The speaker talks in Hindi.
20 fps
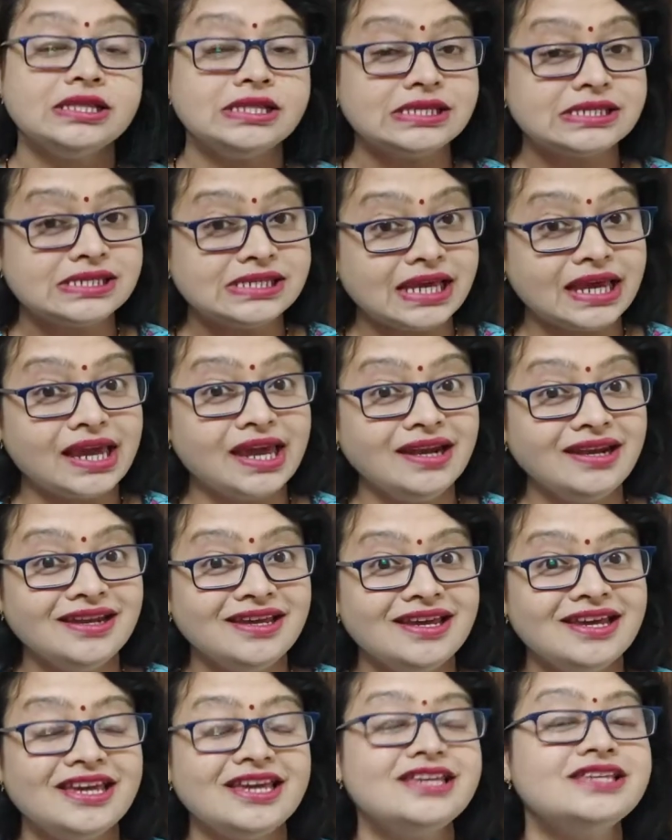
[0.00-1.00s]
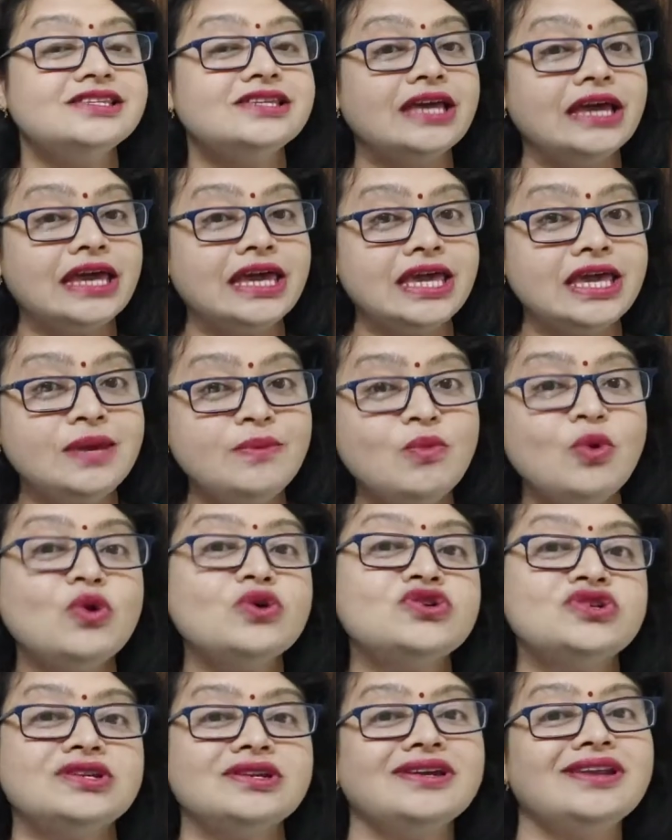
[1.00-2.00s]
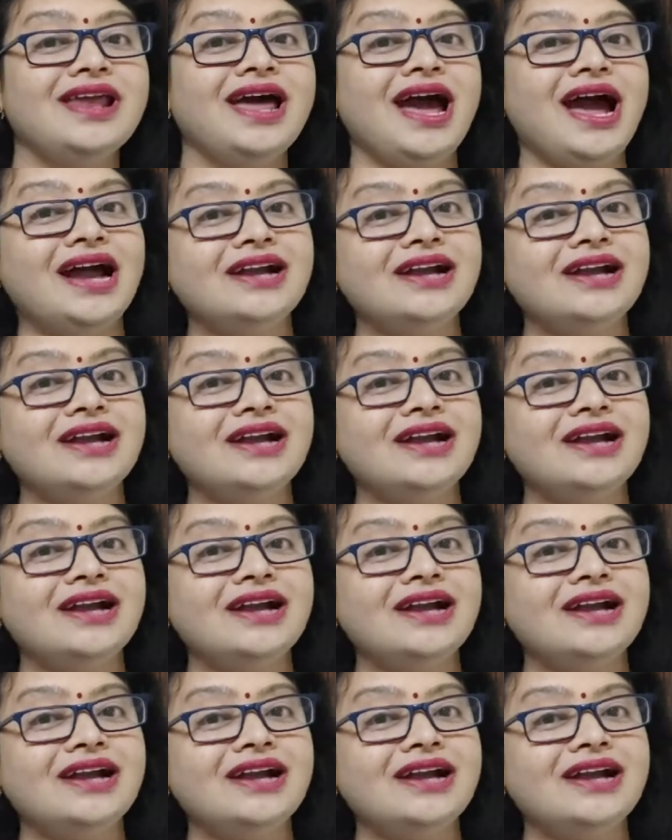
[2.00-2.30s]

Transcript: The second is the emotional